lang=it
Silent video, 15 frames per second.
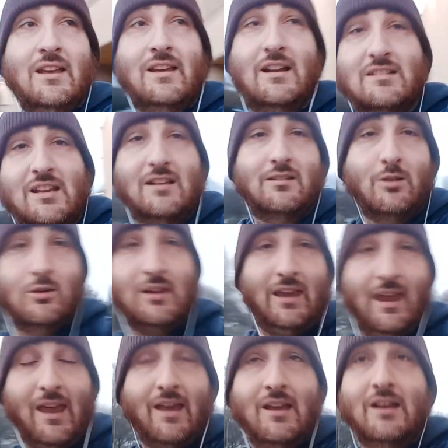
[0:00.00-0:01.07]
nel senso
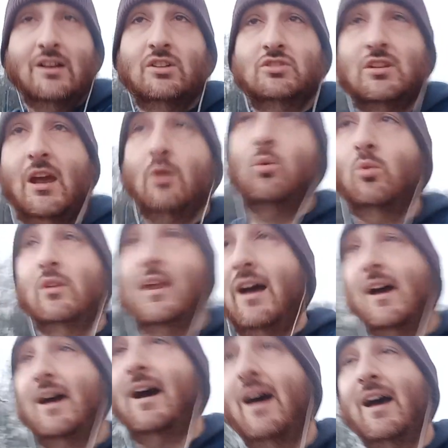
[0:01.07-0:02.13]
che c'è
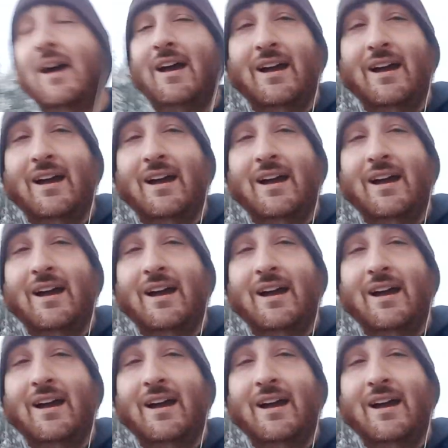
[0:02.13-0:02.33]
una